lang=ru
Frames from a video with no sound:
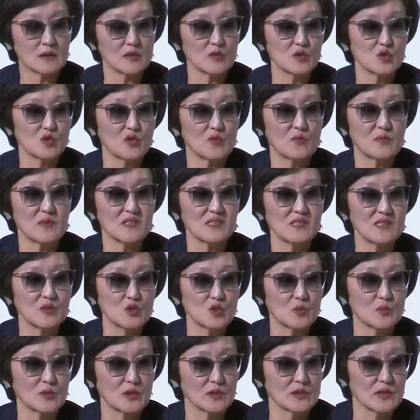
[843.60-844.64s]
для того, чтобы в
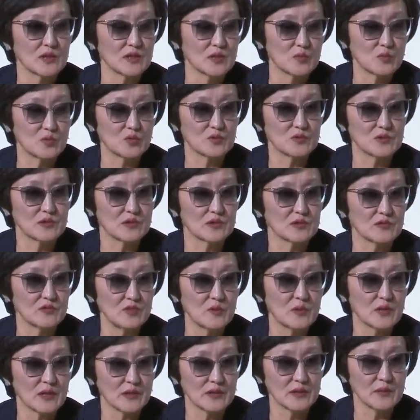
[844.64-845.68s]
последующем, когда они будут делать
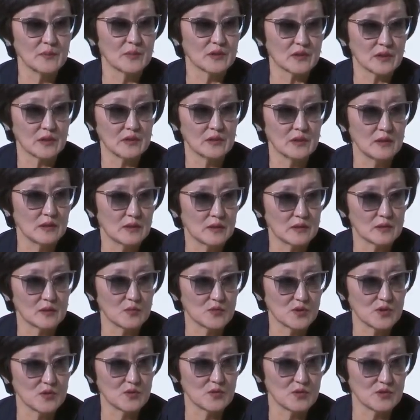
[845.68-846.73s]
выбор, они подходили к
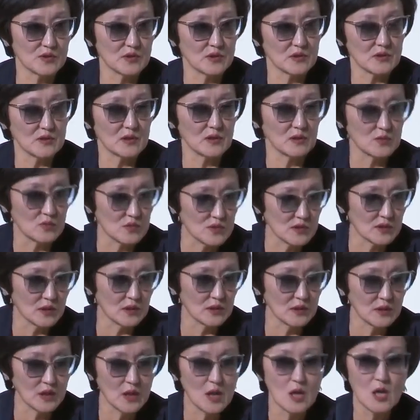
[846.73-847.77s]
этому серьезнее. Это с одной
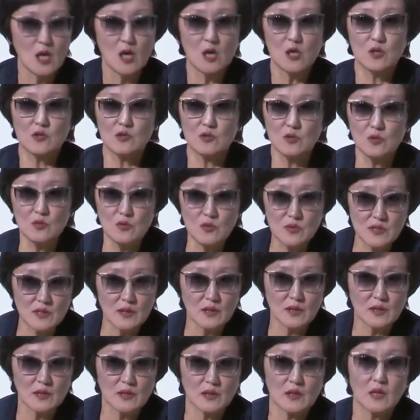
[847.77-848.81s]
стороны. С другой
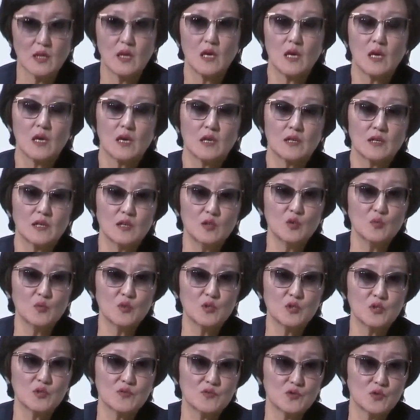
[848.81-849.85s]
стороны, я
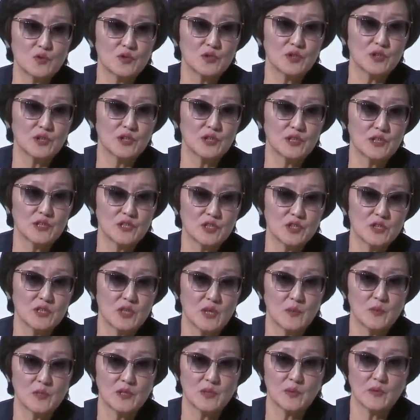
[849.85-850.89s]
думаю, что все-таки я
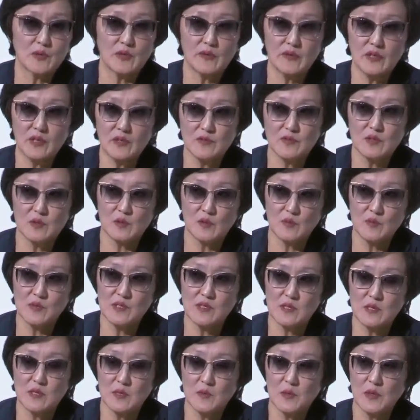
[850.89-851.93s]
начала об этом говорить, видимо,
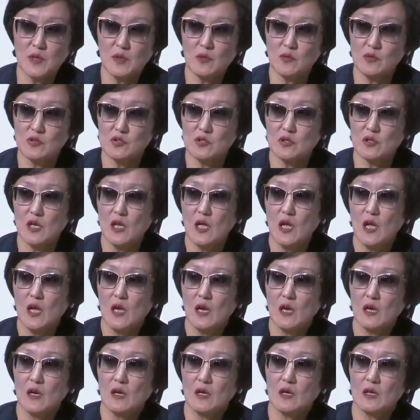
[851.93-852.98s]
мысль не продолжила.
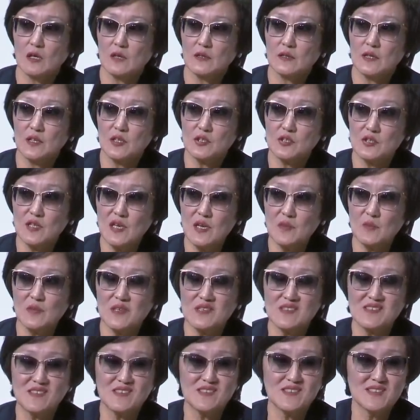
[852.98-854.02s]
Э, должна
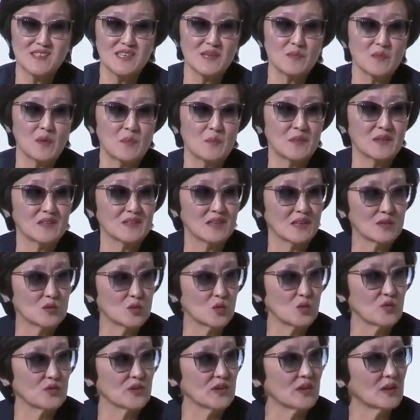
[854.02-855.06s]
быть система
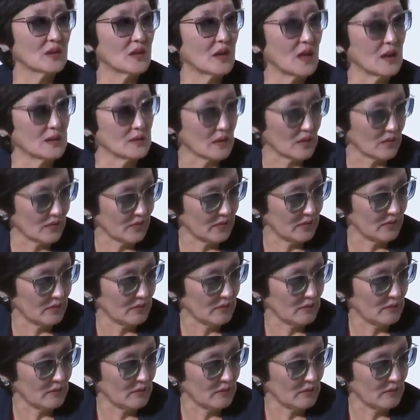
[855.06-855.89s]
подготовки кадров